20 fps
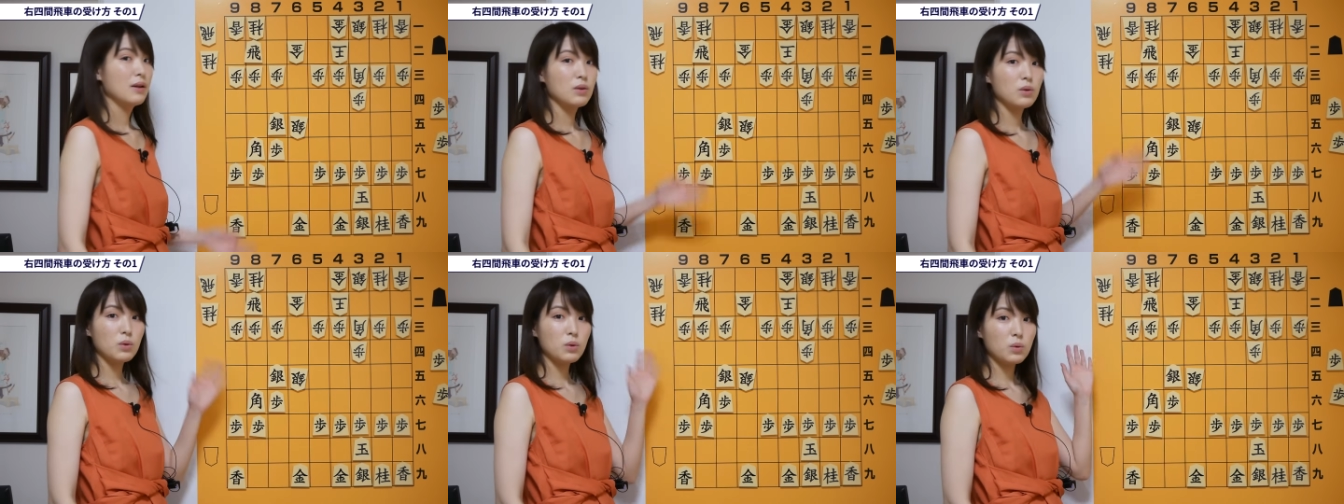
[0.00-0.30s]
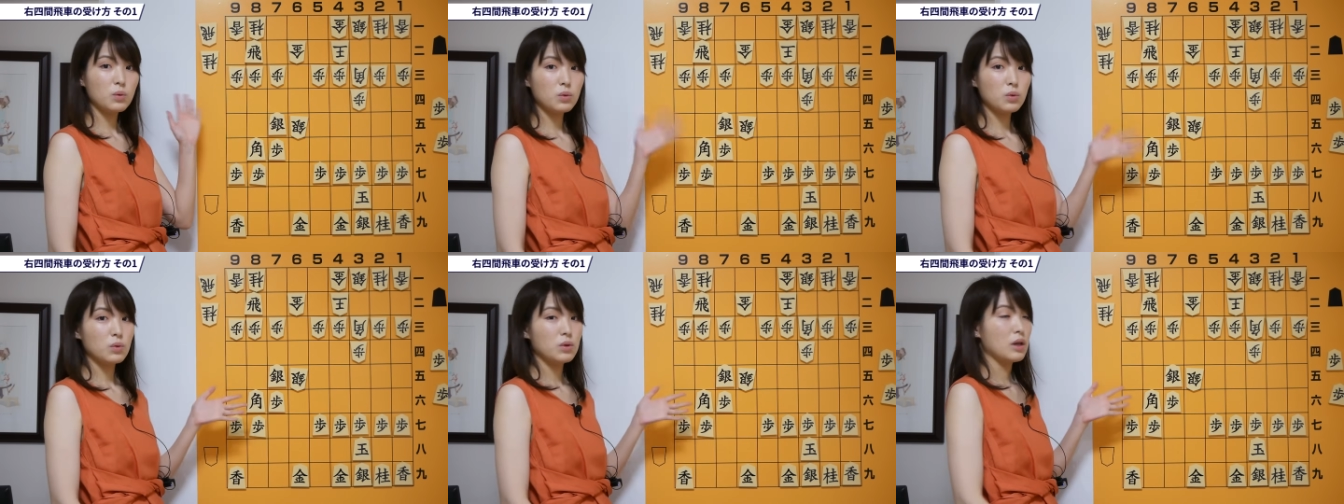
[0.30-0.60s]
という
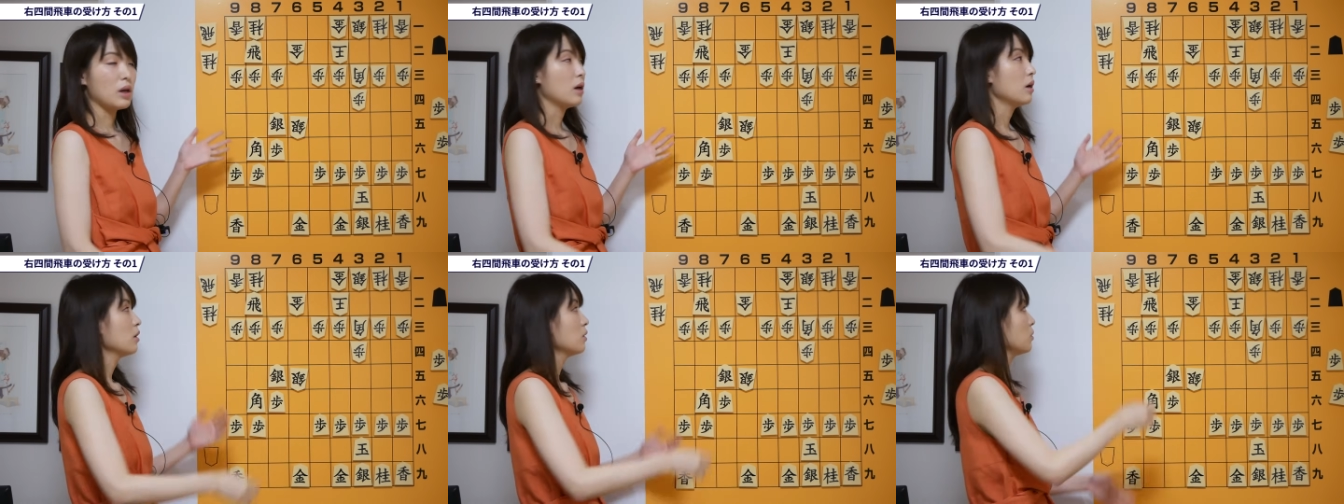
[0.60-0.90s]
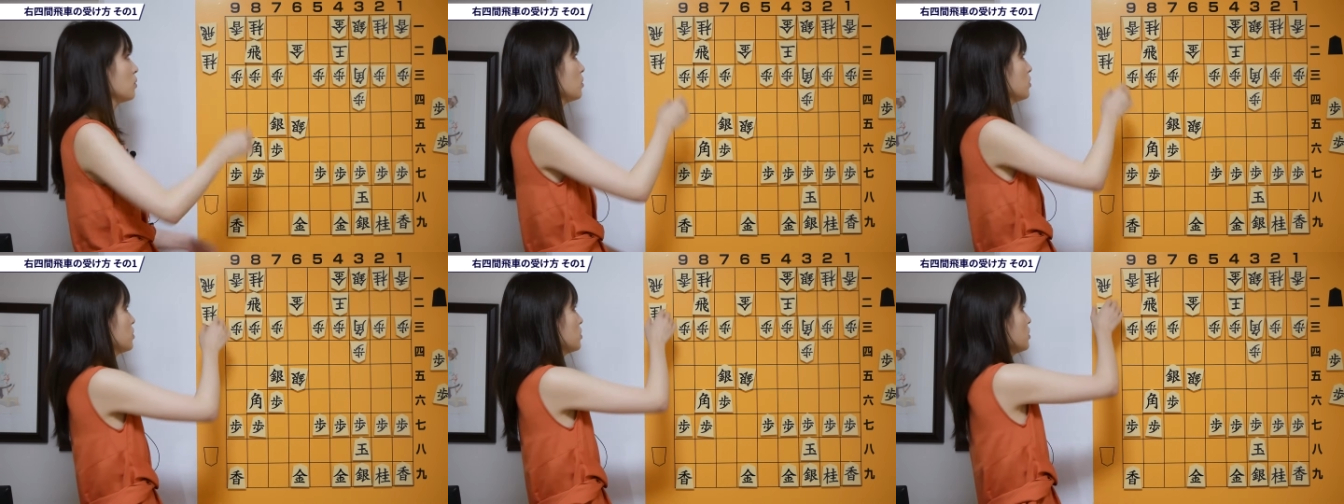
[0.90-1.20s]
ことで
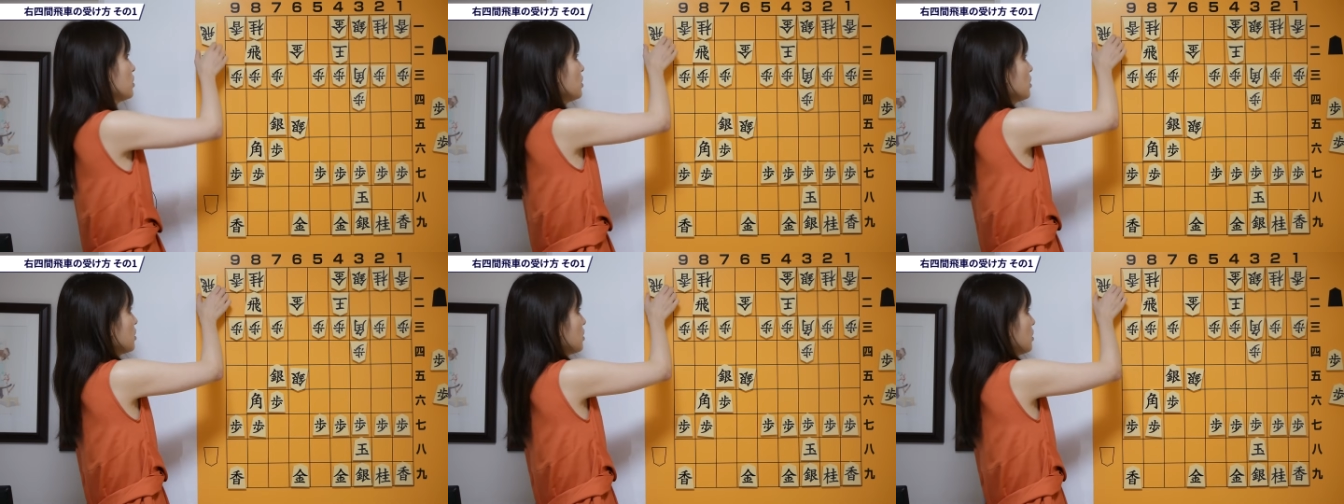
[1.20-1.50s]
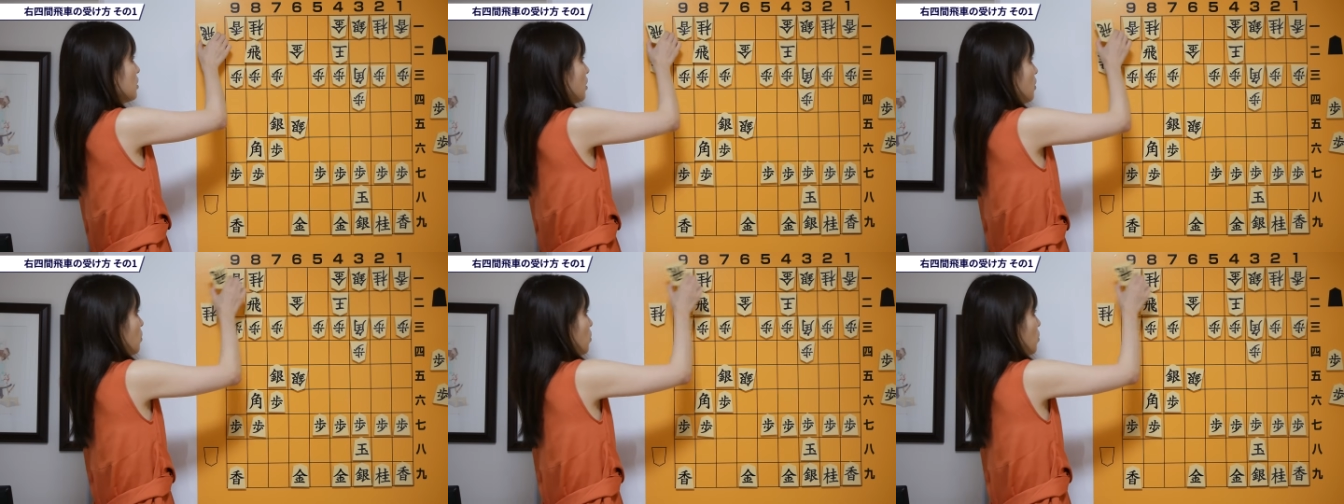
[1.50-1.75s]
ろくいち飛車